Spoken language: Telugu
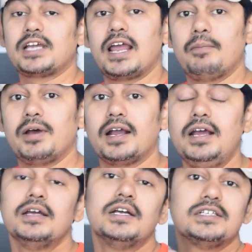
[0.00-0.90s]
చాలా బాగా
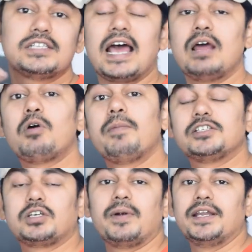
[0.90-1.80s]
చాలా
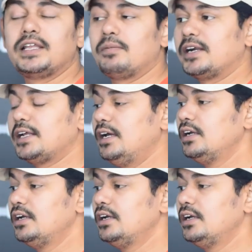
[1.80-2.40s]
మొబైల్స్కి పడింది అనమాట